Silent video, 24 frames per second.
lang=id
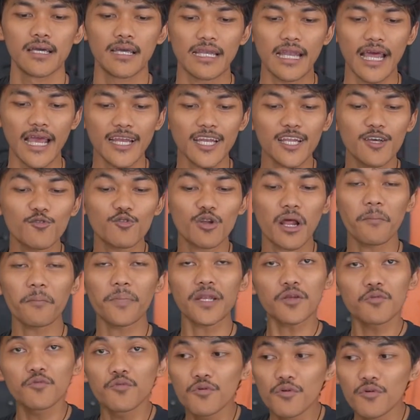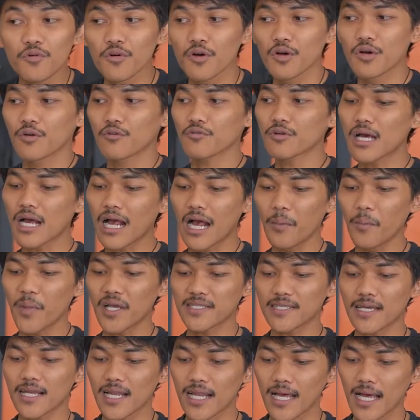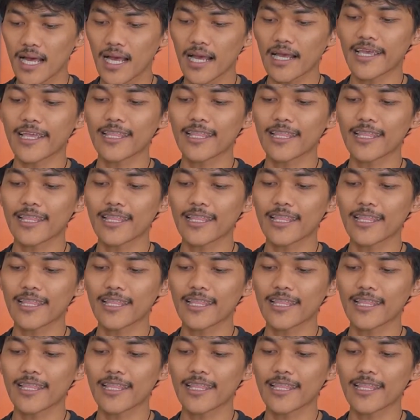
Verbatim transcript: nah ini kurang penuh udah nggak masalah